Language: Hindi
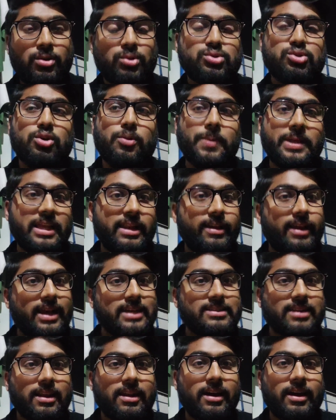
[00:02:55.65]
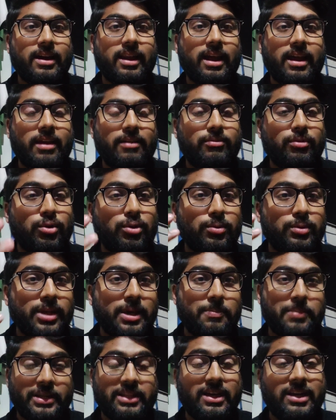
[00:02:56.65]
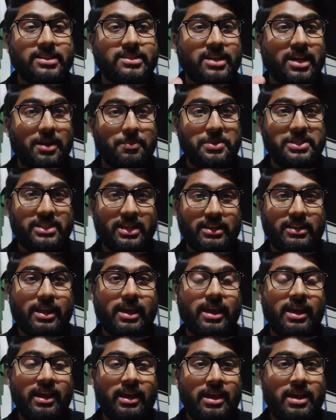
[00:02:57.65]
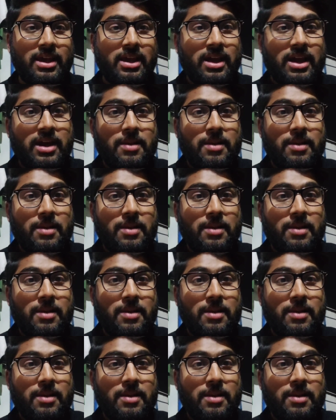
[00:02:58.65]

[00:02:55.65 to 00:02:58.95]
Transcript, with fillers: उसको पता नहीं कैसा लग रहा है वो ये बर्दाश्त कर भी सकता है